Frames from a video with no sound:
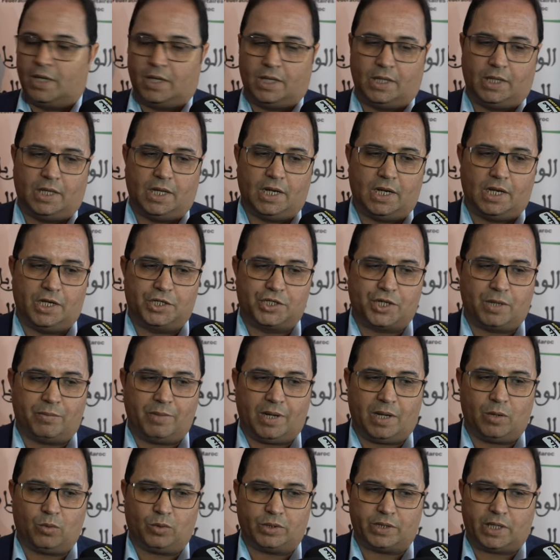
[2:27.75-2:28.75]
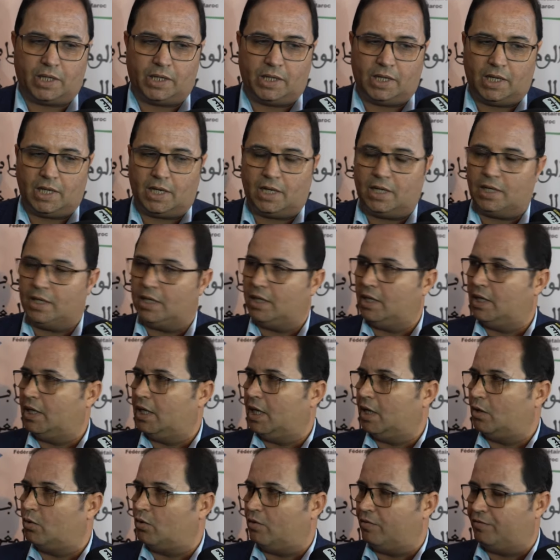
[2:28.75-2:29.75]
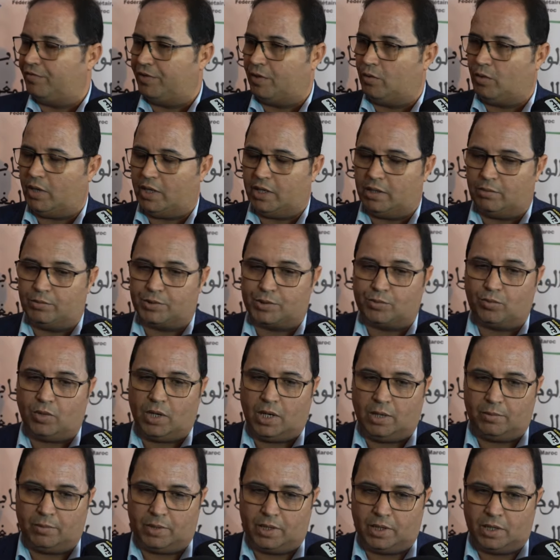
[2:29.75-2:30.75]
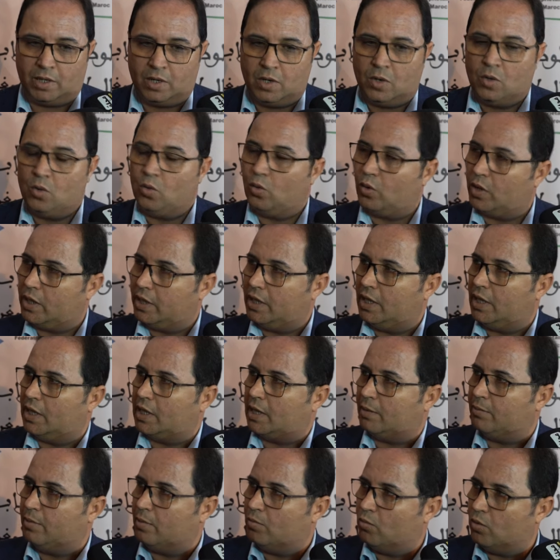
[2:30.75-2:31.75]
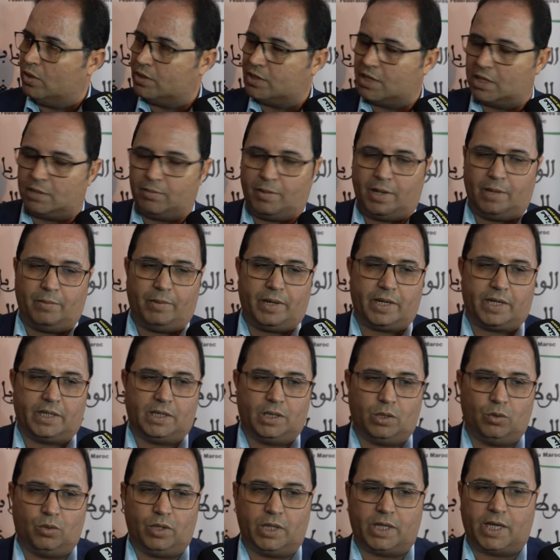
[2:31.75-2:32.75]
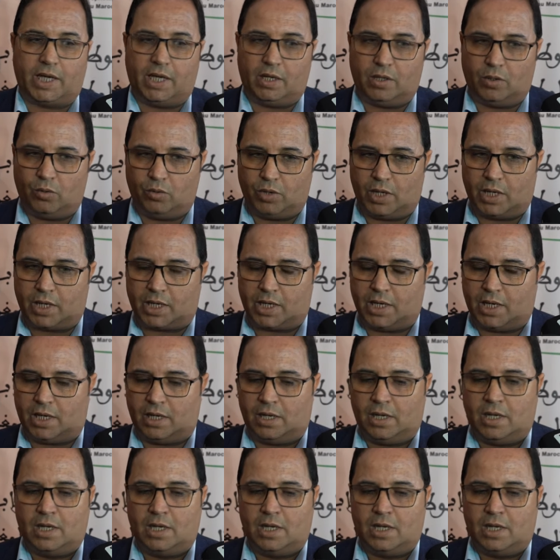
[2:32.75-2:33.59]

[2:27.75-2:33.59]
ديال الجامعه الوطنيه اللي يكون فيه واحد المجموعه من وكذلك بالموازاه مع المعرض الدولي كاين هناك